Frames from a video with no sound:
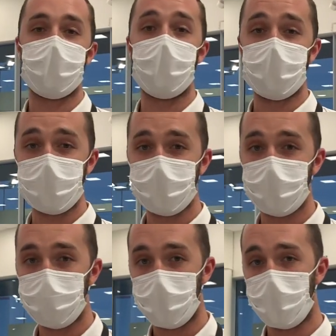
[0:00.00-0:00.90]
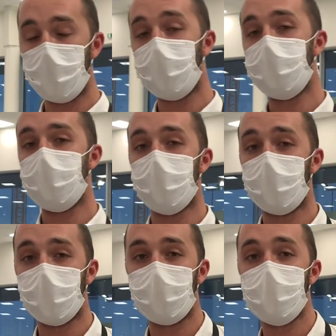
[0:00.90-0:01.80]
La 500 peut bénéficier
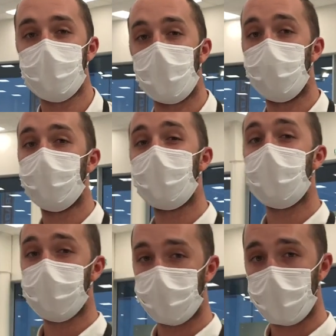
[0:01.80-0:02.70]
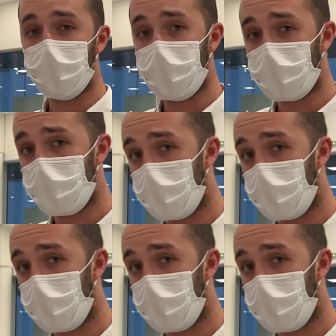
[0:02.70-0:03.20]
d'une autonomie jusqu'à plus de 400 km en